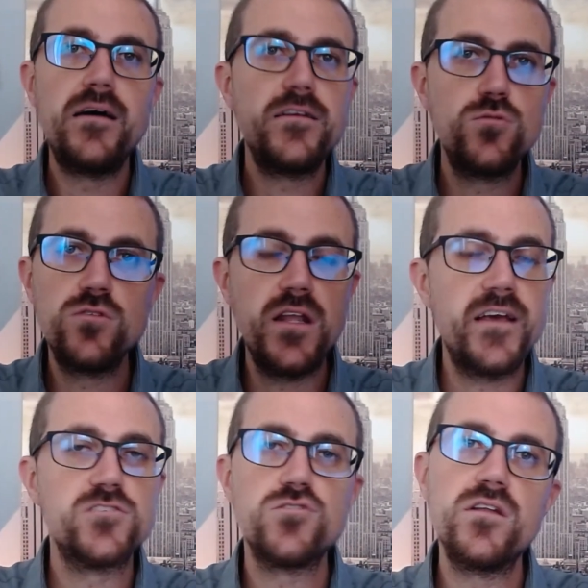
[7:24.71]
Tutti i
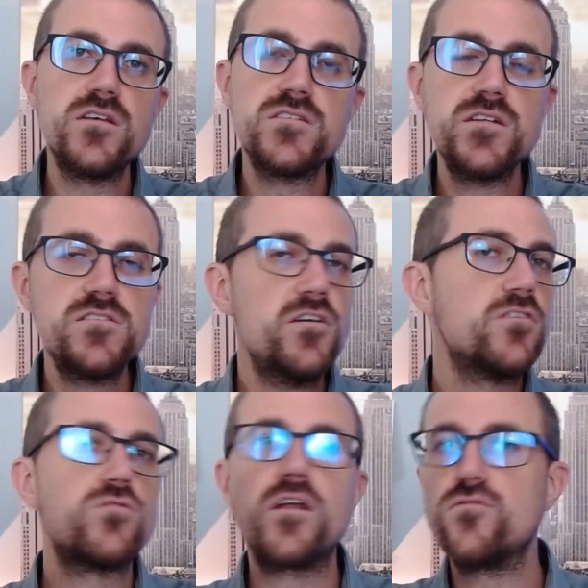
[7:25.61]
link sono in descrizione,
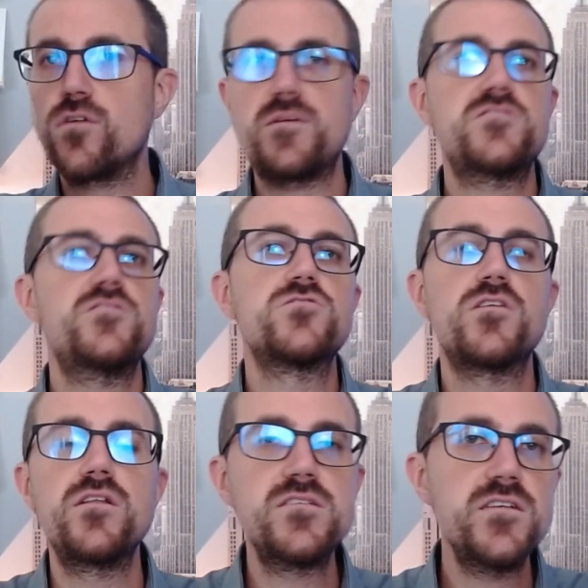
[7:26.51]
tutte le informazioni sono
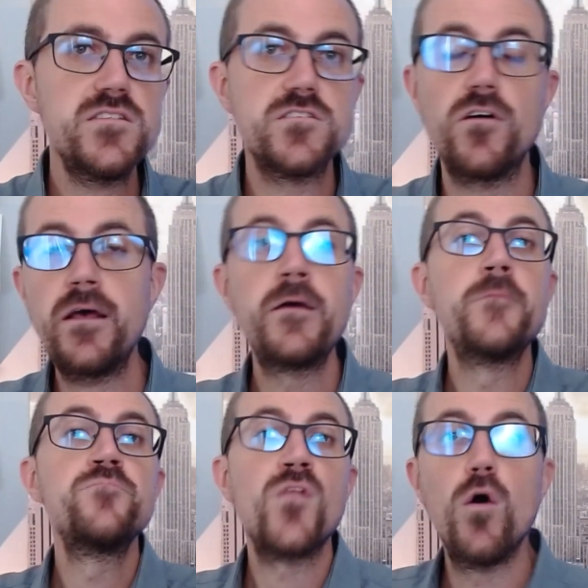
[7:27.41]
in descrizione
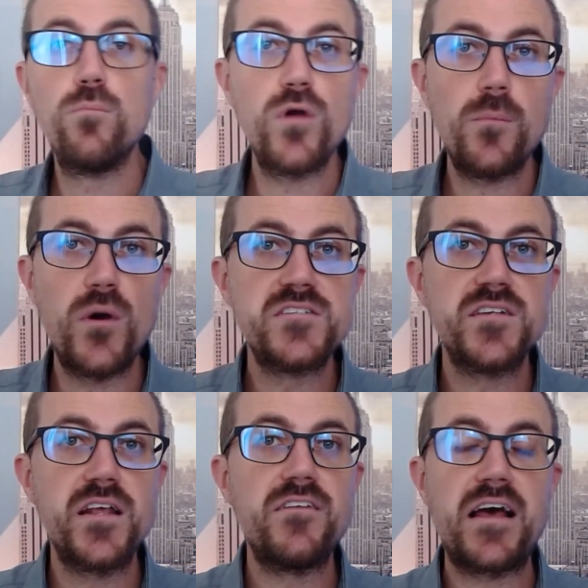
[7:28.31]
oppure puoi
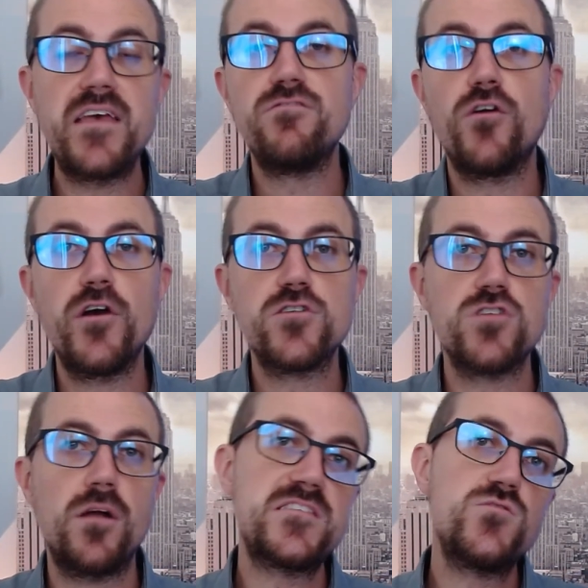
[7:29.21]
iscrivere a
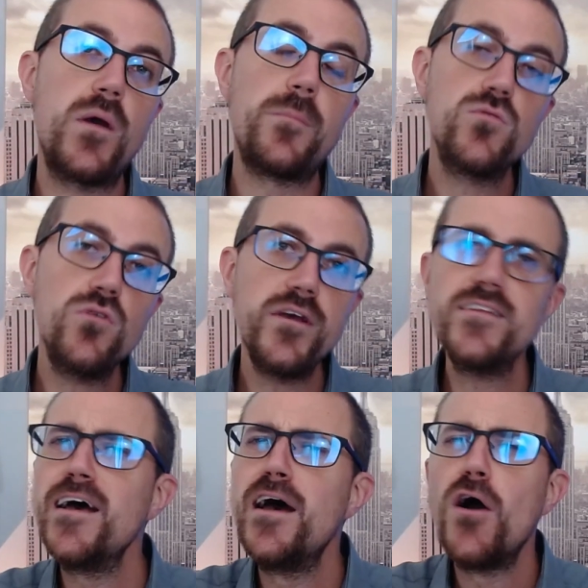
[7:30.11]

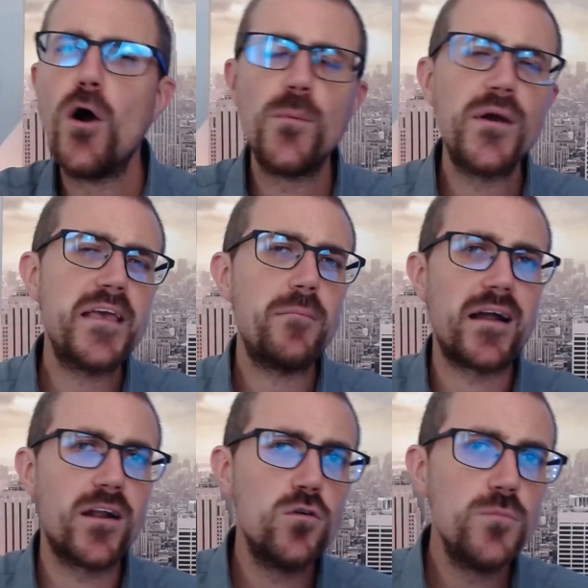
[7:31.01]
info-bazzue.it o puoi
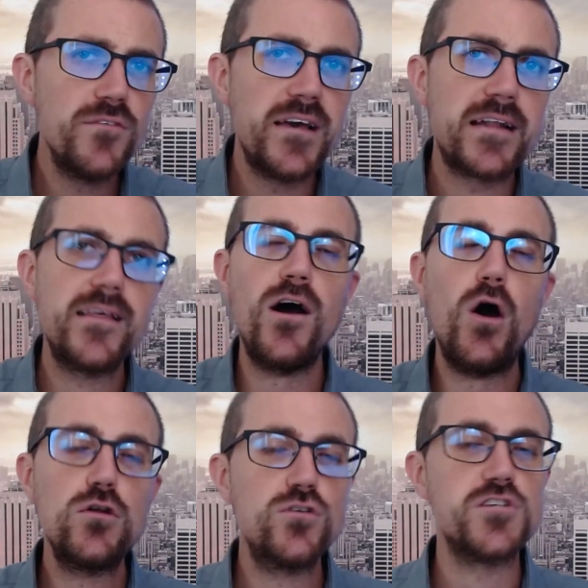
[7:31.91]
chiamare il numero verde
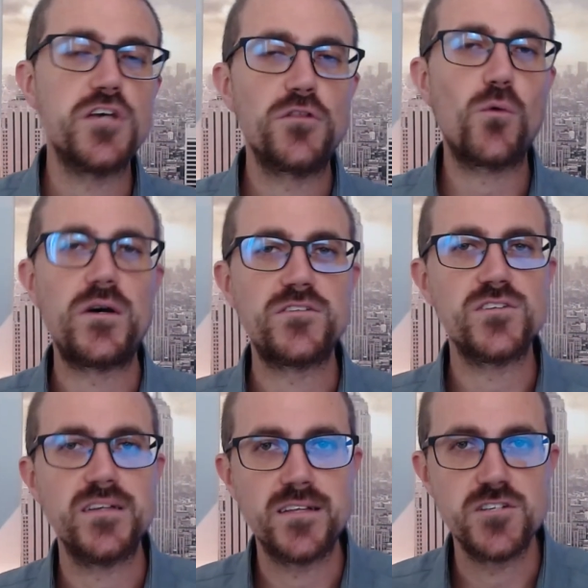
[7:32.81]
804
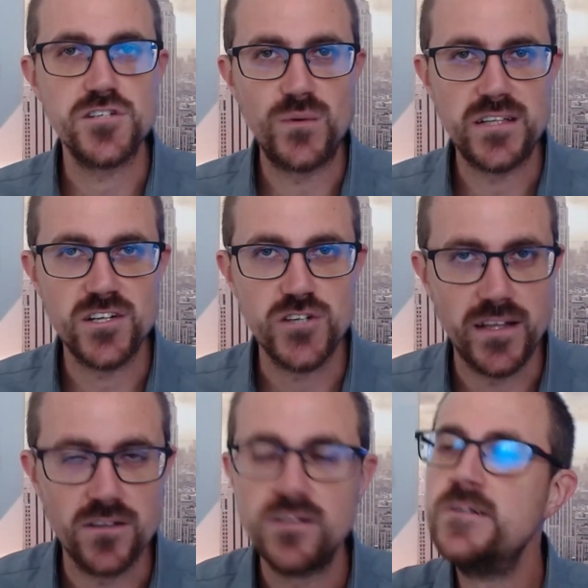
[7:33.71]
475
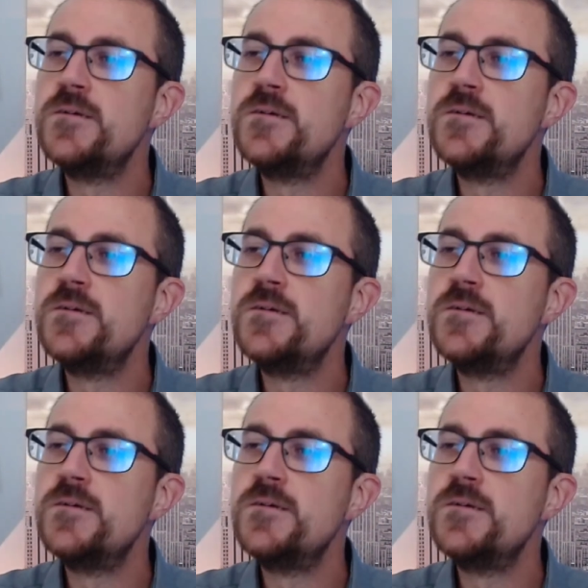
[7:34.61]
300.